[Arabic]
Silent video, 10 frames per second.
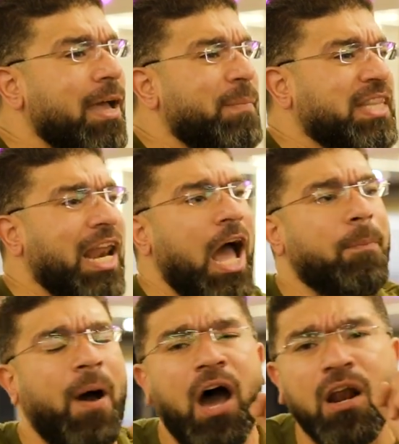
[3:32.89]

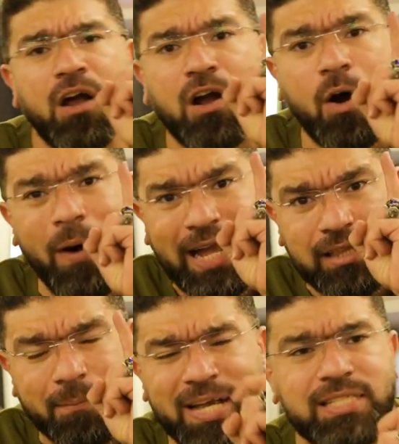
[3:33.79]
بتلعب حركه
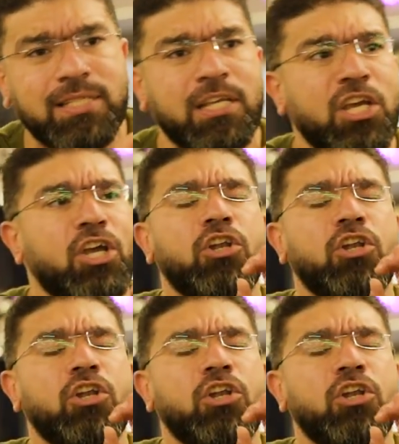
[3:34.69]
واحده بس